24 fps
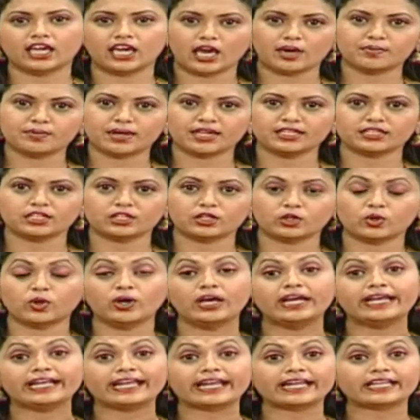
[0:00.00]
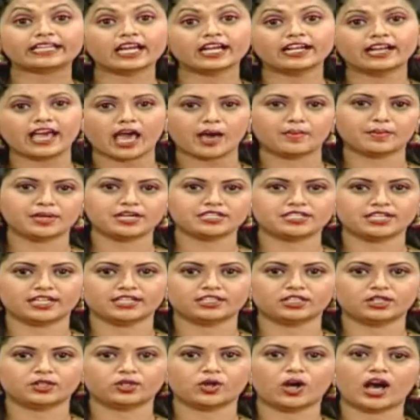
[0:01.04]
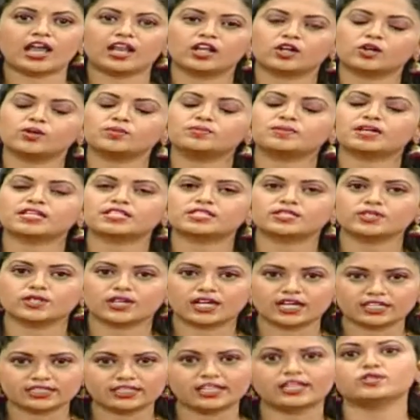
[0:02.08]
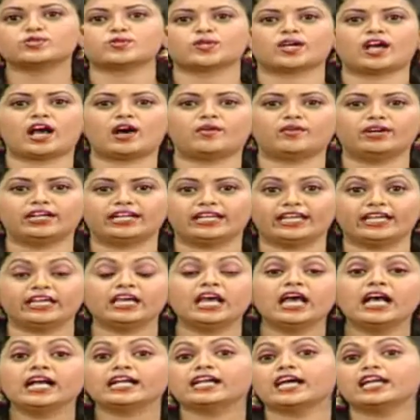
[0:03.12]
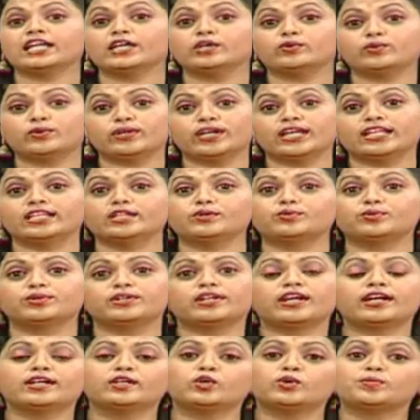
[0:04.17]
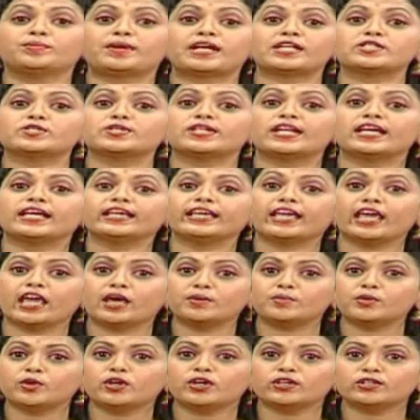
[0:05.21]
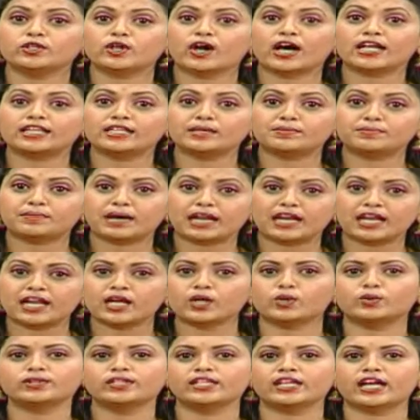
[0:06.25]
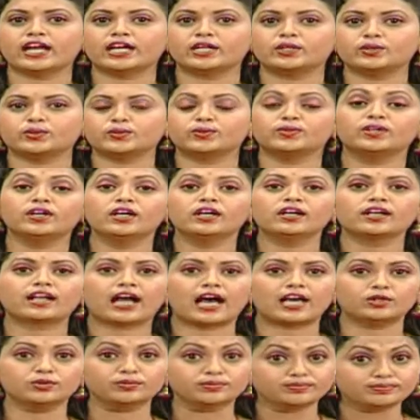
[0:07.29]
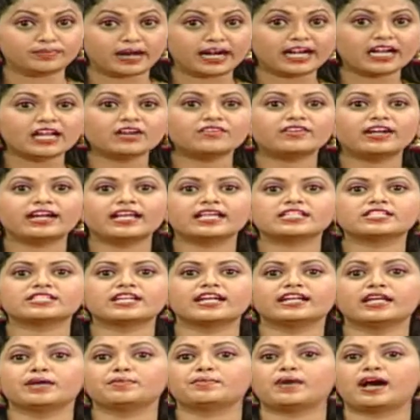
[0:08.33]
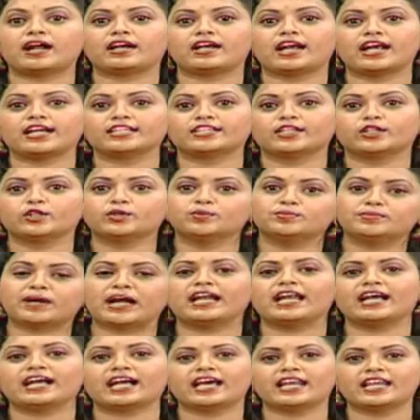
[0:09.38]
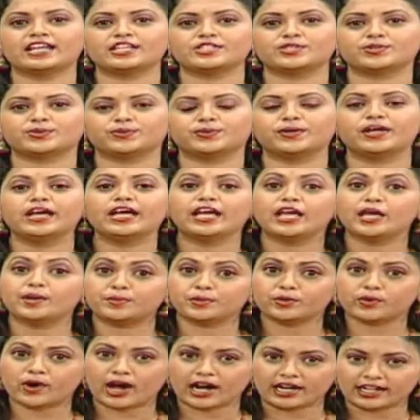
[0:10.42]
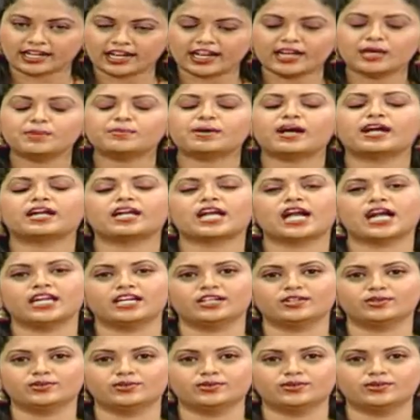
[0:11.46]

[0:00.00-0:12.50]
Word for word: ఏమవుతుందో ఎట్లా డ్యామేజ్ అవుతుందో వాళ్ళకు మస్తుగా తెలుసు కాబట్టి కానీ ఉన్నది ఉన్నట్టు మనసులో ఏమున్నదో అది బల్ల గుద్దినట్టు కాదు బండ పడేసినట్టే మాట్లాడతాడు బండ్ల గణేషు ఇప్పుడు అట్లనే మాట్లాడిండు